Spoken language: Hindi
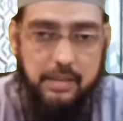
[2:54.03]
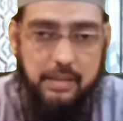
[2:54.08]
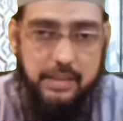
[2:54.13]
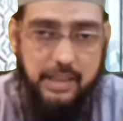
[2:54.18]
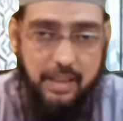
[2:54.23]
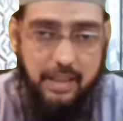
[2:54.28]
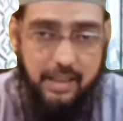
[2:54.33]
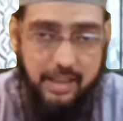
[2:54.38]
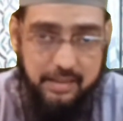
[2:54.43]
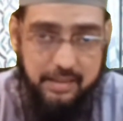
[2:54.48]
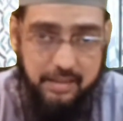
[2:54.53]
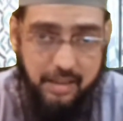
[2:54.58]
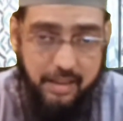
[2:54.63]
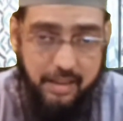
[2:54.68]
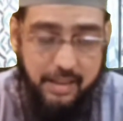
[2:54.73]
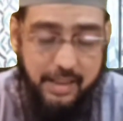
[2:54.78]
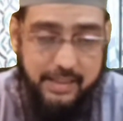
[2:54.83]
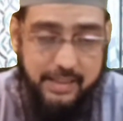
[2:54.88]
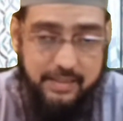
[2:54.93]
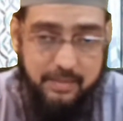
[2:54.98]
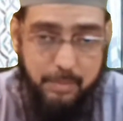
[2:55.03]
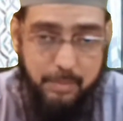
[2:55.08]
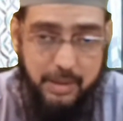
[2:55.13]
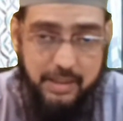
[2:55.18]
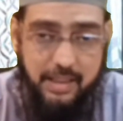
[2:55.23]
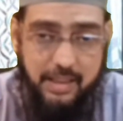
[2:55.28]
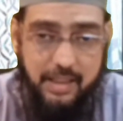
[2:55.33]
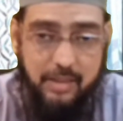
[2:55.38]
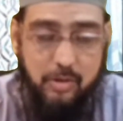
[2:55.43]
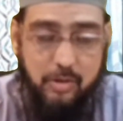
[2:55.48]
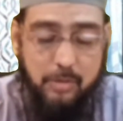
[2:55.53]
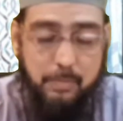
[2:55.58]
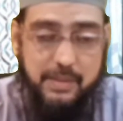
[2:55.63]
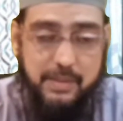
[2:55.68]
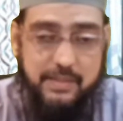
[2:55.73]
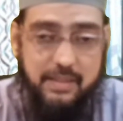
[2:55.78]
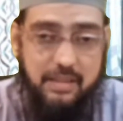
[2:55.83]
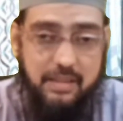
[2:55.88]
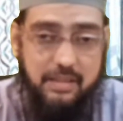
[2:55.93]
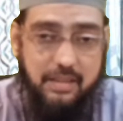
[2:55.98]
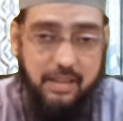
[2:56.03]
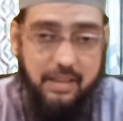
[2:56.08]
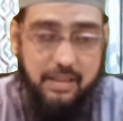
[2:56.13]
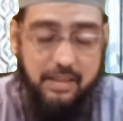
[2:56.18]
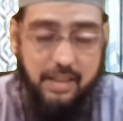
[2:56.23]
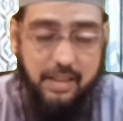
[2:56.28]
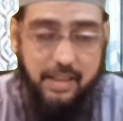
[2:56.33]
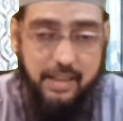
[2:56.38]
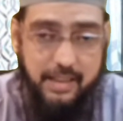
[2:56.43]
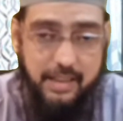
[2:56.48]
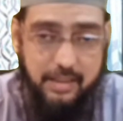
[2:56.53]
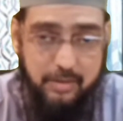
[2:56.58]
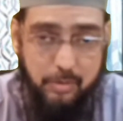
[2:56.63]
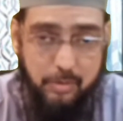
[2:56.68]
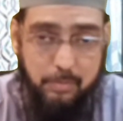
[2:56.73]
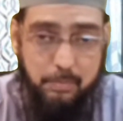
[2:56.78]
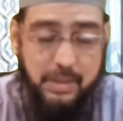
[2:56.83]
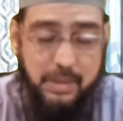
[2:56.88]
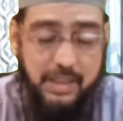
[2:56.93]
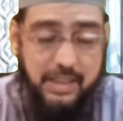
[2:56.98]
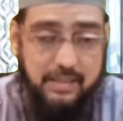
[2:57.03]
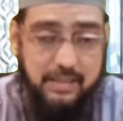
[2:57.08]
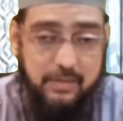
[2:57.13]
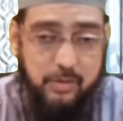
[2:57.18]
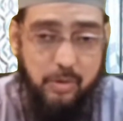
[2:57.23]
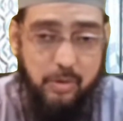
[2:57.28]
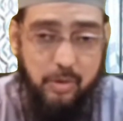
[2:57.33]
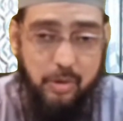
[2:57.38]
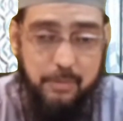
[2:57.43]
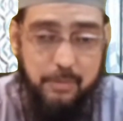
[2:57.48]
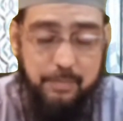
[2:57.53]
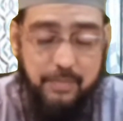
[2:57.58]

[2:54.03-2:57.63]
कि अल्लाह ताला इस बंदे को पसंद करता है तुम भी इसको